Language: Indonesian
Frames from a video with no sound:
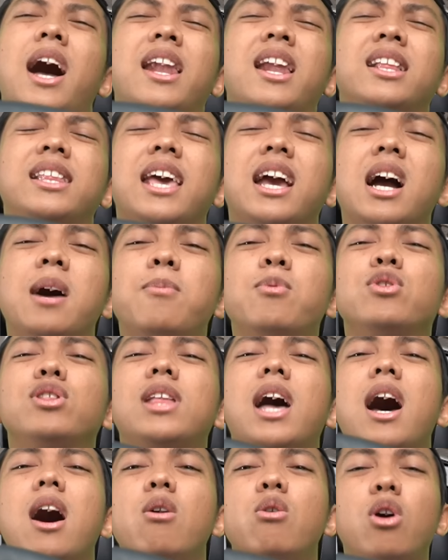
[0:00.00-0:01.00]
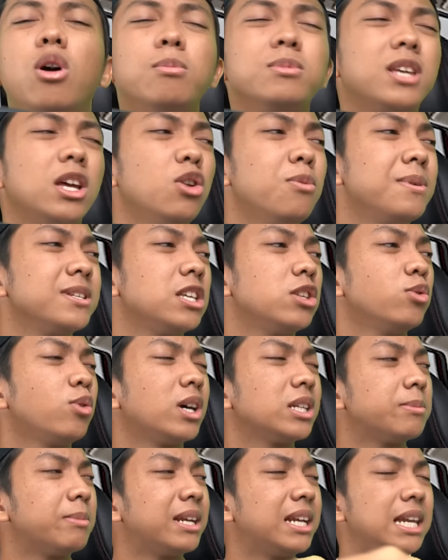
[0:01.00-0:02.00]
Anak TK pun tahu kalau misalnya lo masih
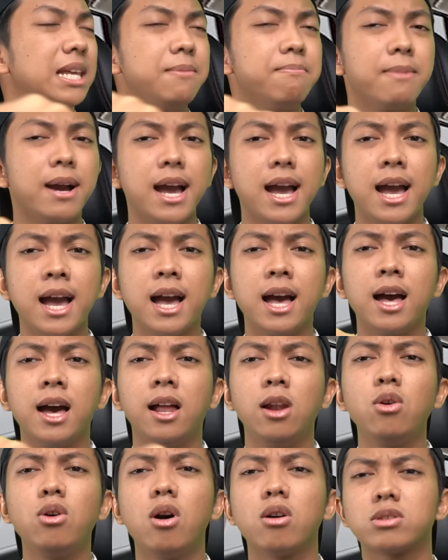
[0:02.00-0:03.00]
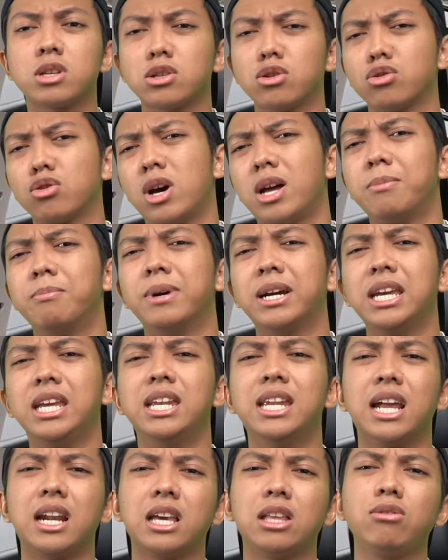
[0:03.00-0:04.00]
suka sama Delima. Lo nggak usah sosokan
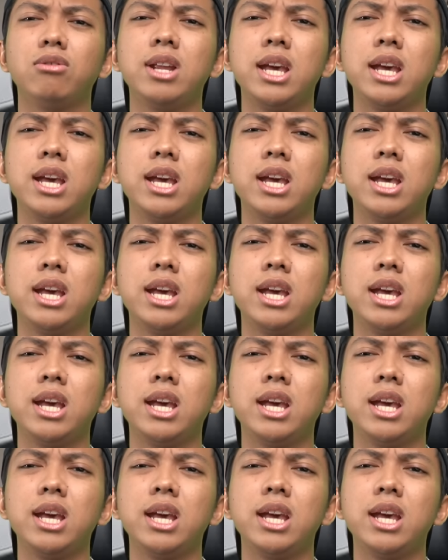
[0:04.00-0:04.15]
menghindar gitu